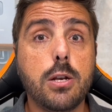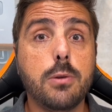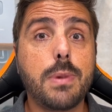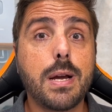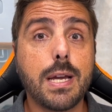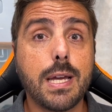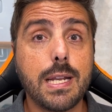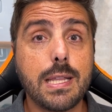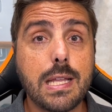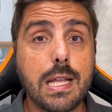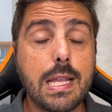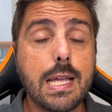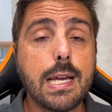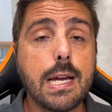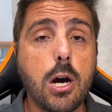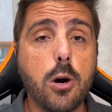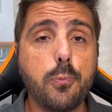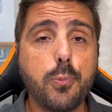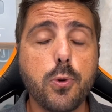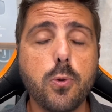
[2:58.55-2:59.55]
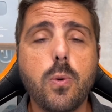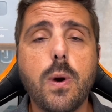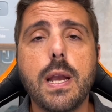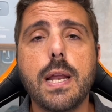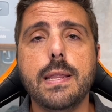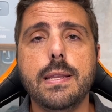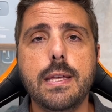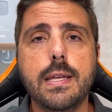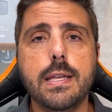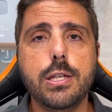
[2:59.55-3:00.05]
uma grana legal para o
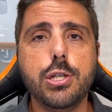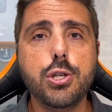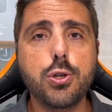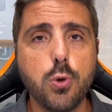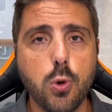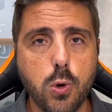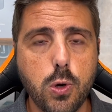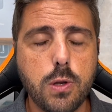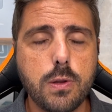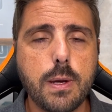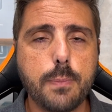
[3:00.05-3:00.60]
Guarani, de olho na